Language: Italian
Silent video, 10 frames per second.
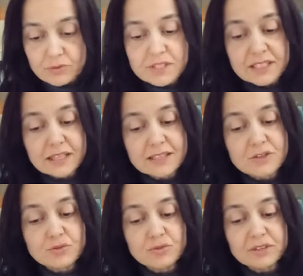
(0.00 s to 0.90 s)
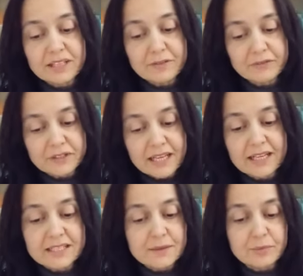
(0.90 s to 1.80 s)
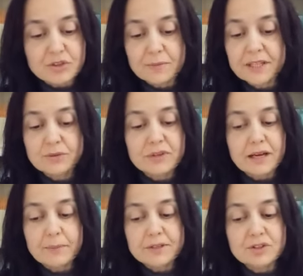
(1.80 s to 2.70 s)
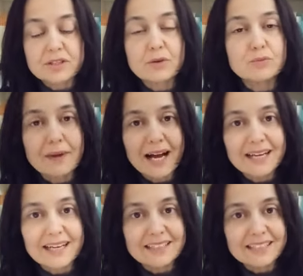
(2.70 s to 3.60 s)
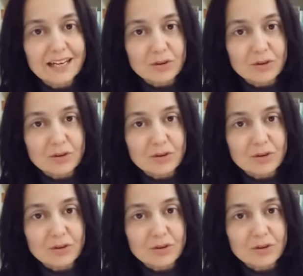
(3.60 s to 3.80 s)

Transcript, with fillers: Non si tratta solo di affinare semplicemente una capacità umana di